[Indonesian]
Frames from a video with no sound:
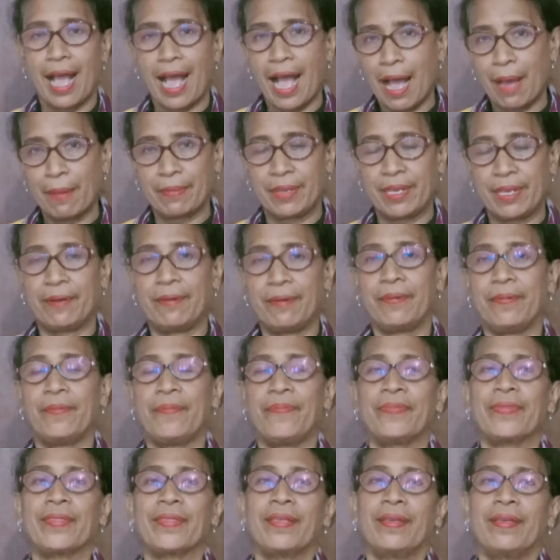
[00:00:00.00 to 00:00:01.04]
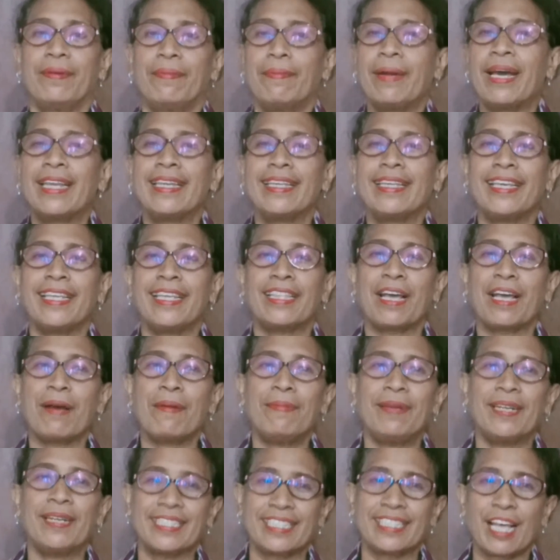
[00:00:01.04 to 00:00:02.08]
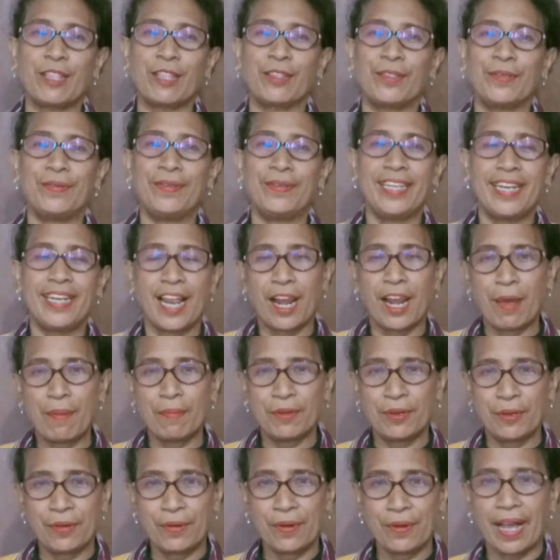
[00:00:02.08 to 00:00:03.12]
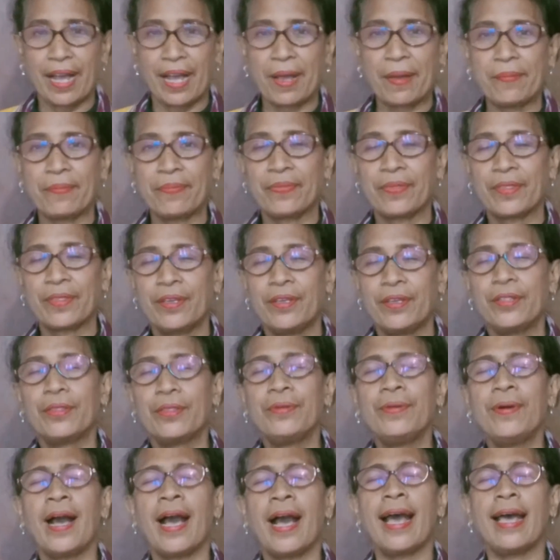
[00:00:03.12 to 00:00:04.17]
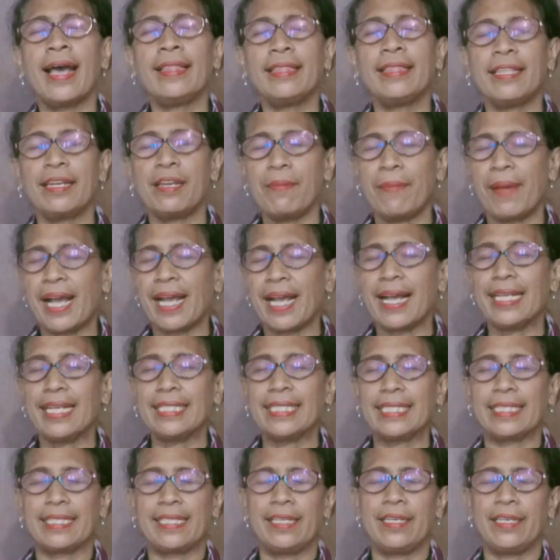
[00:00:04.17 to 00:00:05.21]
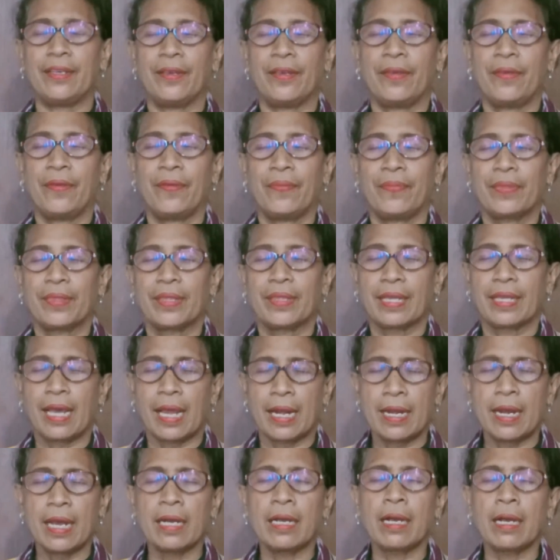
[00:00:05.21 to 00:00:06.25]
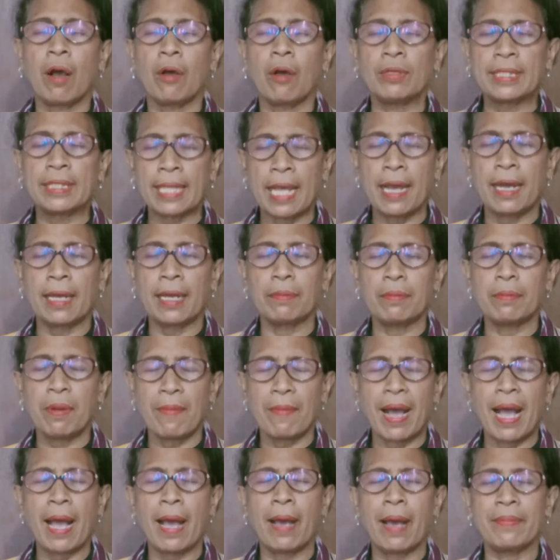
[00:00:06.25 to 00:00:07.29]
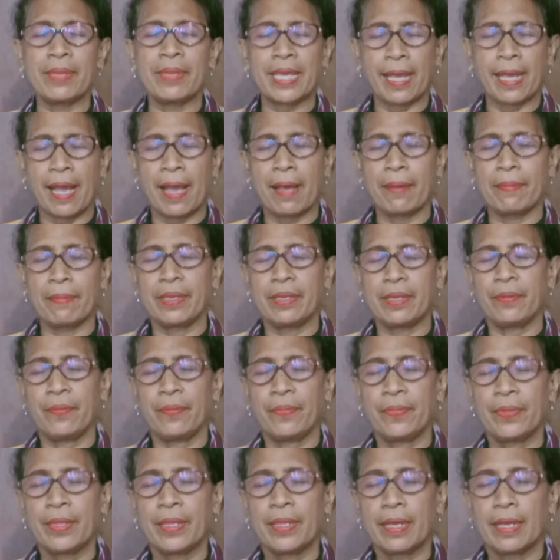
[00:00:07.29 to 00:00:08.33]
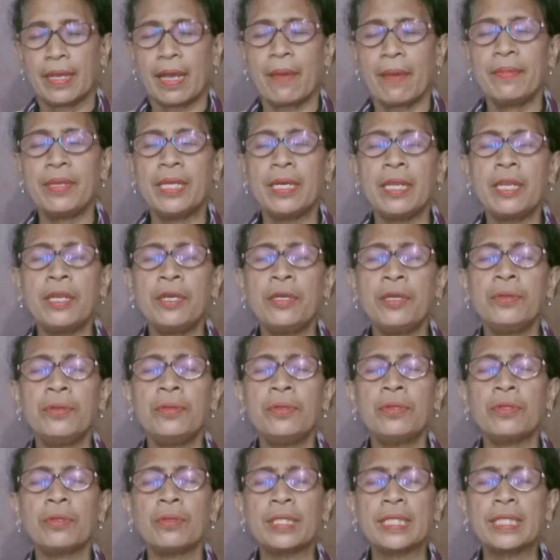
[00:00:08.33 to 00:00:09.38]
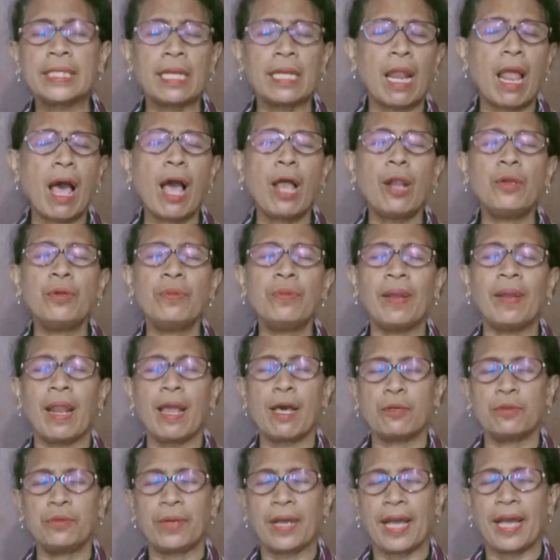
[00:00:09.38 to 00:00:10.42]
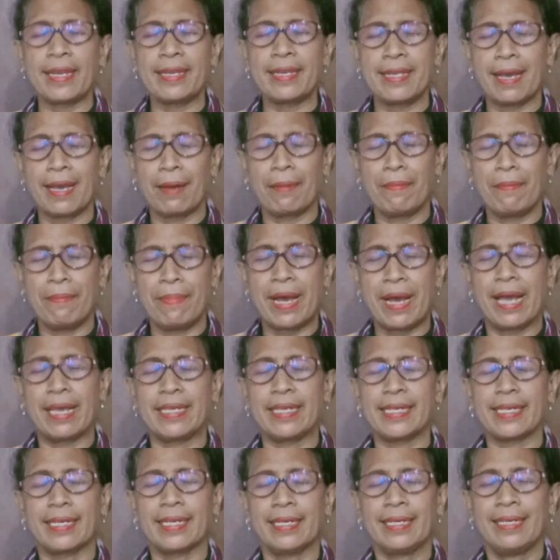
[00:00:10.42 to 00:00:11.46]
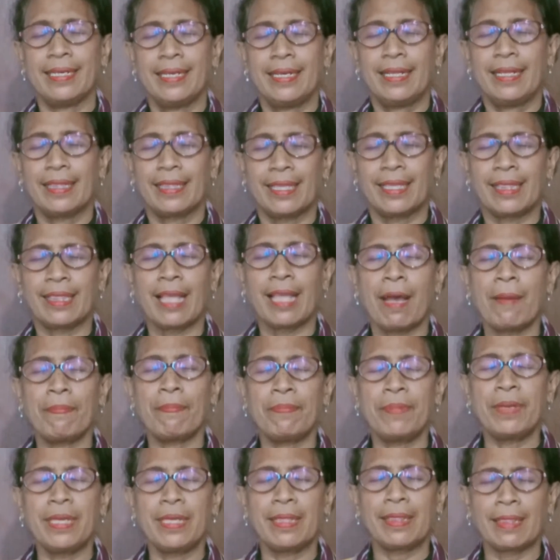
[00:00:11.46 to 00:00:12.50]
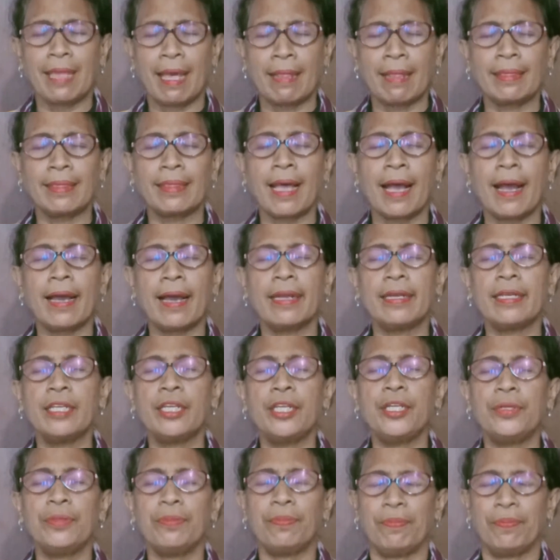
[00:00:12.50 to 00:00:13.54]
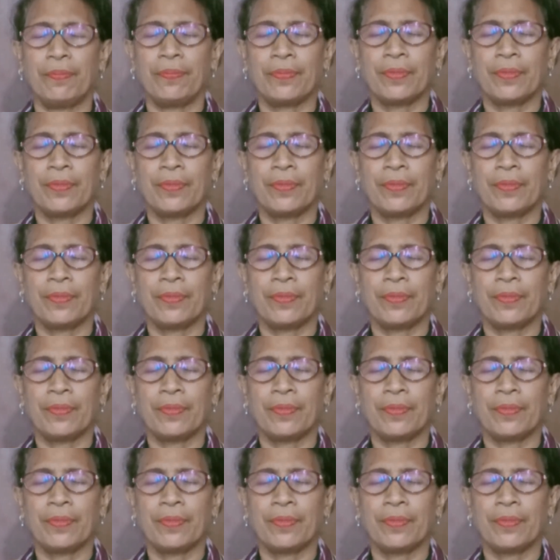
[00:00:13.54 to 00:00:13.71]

Amin. Mari kita bersatu di dalam doa. Tuhan, terima kasih karena Engkau sangat memahami kami. Kami rindu untuk selalu melakukan yang baik tetapi tantangan hidup,